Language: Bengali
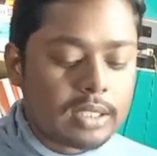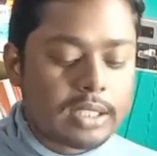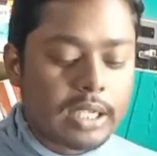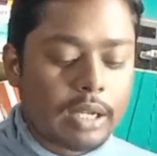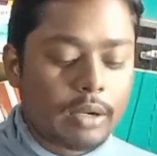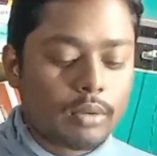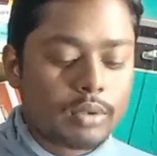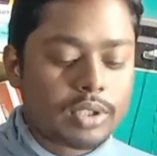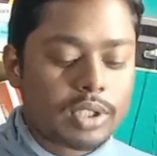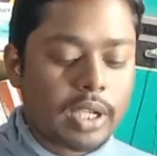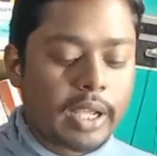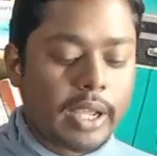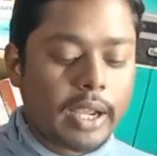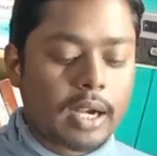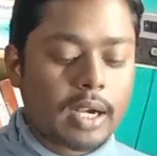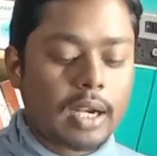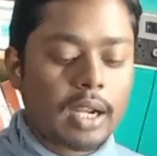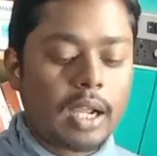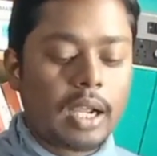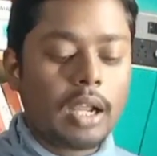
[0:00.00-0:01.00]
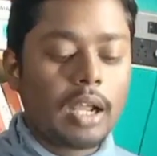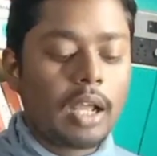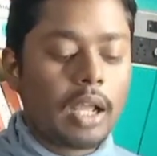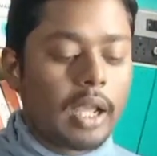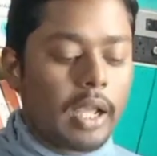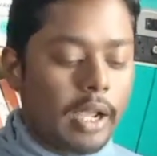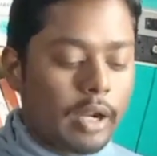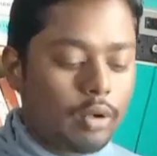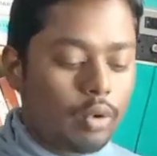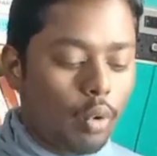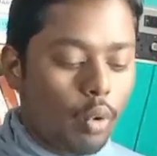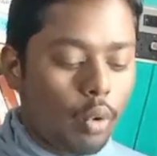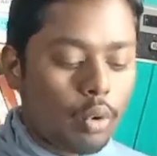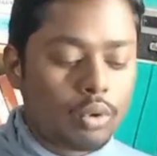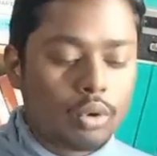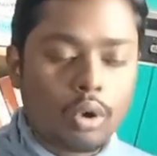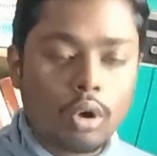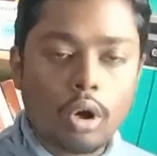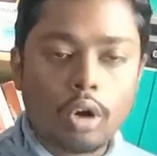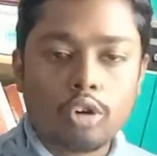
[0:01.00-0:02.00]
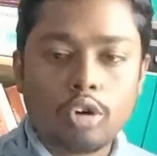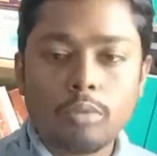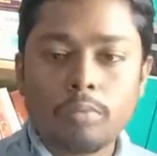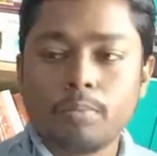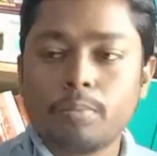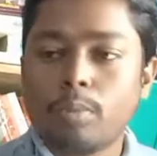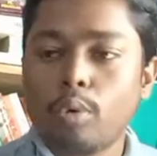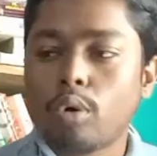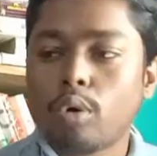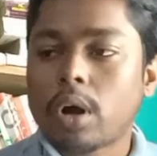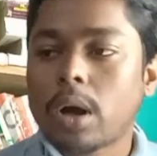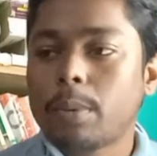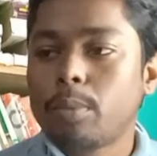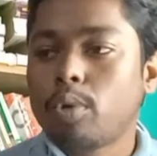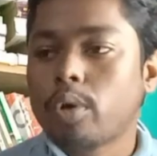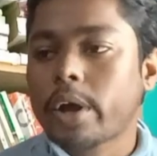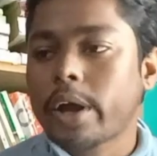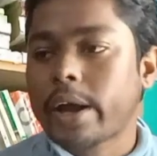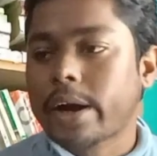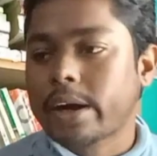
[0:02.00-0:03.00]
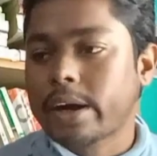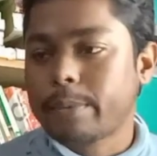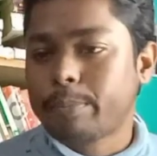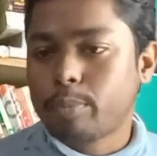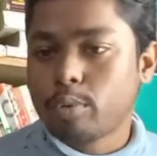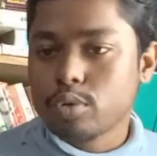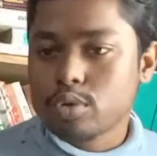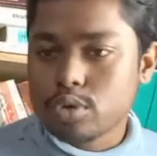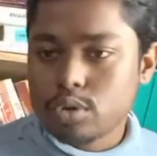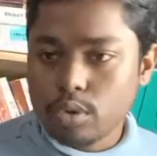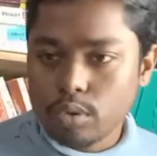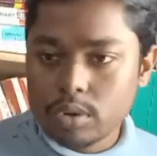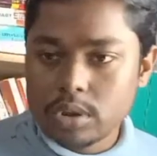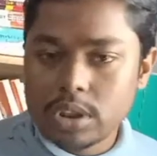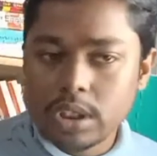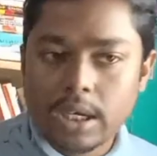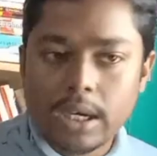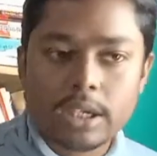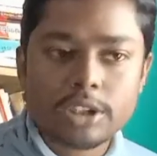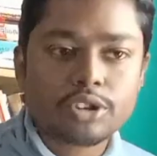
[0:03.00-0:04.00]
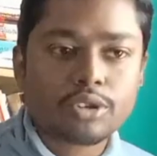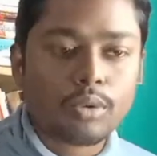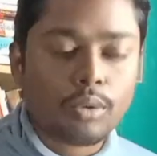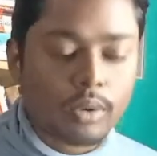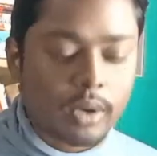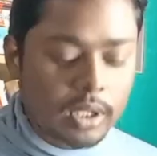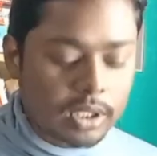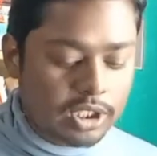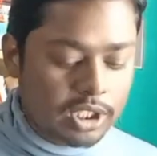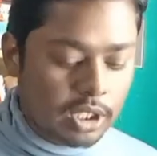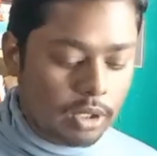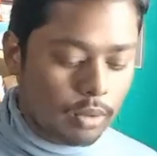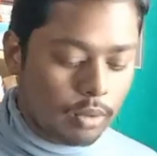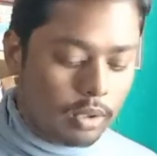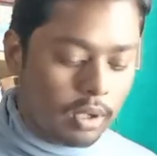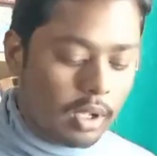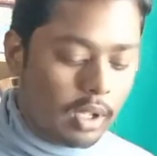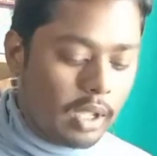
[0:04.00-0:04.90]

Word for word: যেন সে একটা একটু অন্যরকম বোকা বোকা একটা প্রশ্ন জিজ্ঞাসা করেছিল